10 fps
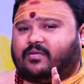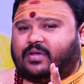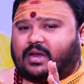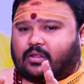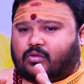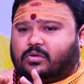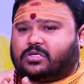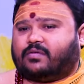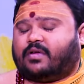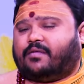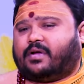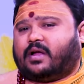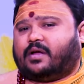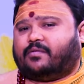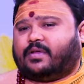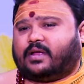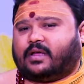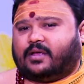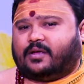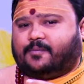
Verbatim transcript: వీరి అదృష్టం ఏమిటి అంటే వీరికి